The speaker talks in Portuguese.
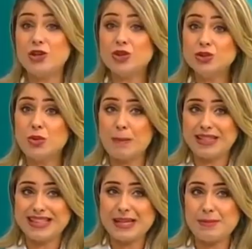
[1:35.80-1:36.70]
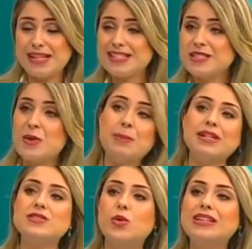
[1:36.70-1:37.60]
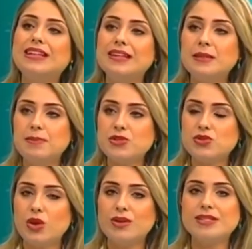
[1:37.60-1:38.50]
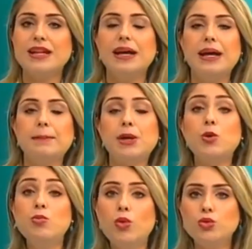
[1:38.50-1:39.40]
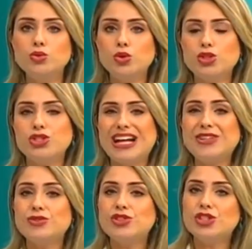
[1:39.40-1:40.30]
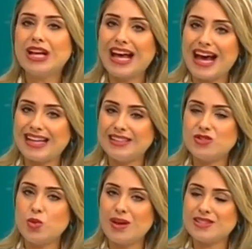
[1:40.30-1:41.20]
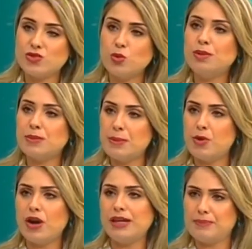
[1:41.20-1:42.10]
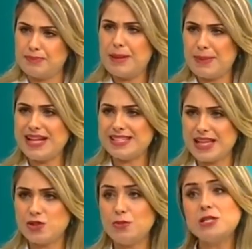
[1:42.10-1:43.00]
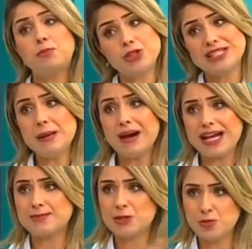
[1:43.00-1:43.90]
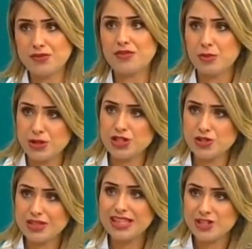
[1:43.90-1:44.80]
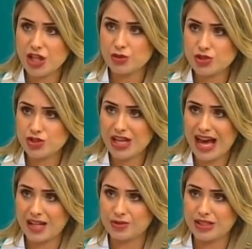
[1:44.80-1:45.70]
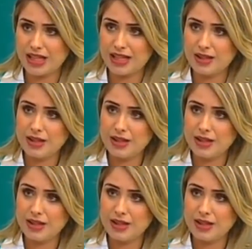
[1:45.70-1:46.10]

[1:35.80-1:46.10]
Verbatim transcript: de acordo com a matéria, parece que são apenas 80 pessoas pelo mundo diagnosticadas com essa supermemória. Verdade. Parece que é isso mesmo. Pode ser mais, mas provavelmente é isso que tem diagnosticado, é, né? O que